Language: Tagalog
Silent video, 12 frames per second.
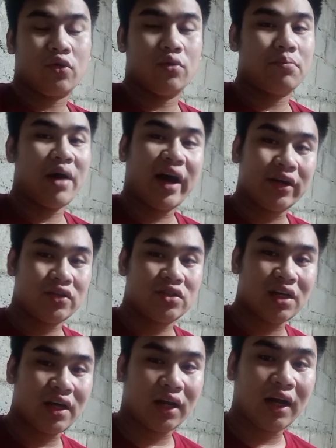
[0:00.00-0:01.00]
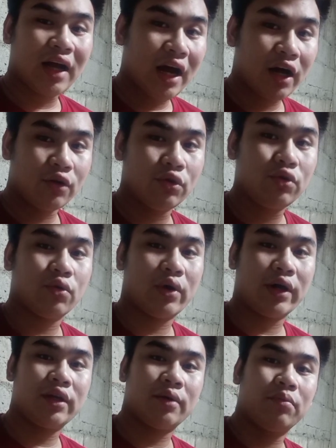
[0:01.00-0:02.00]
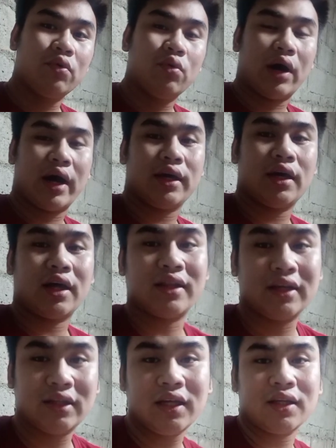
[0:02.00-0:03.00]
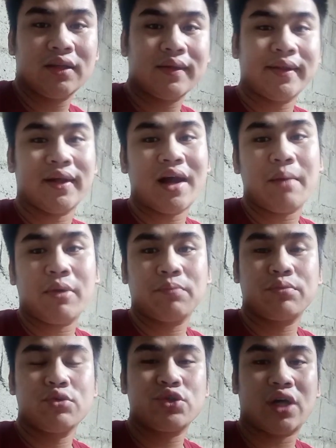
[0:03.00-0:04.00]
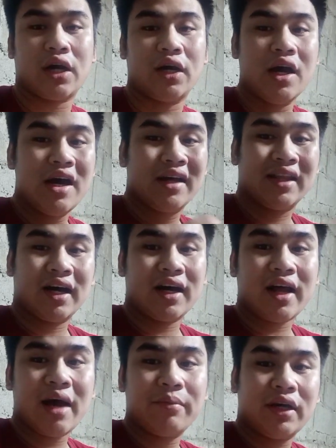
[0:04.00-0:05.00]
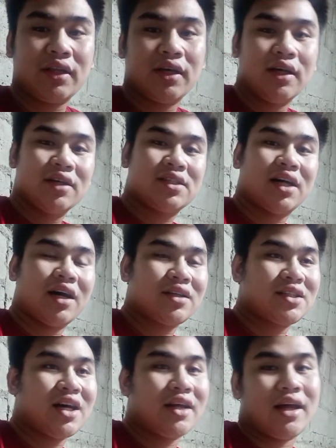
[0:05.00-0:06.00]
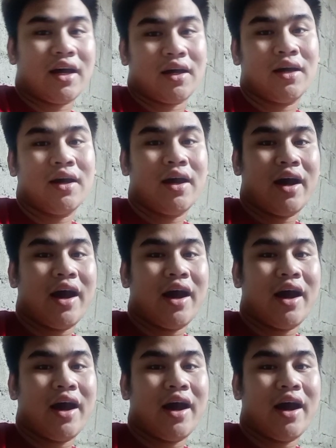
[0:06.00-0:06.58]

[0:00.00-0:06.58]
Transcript: kung bakit siya nagkaganon yung kanyang buhay at nagtitinda na lamang po siya ng ramen sa karsada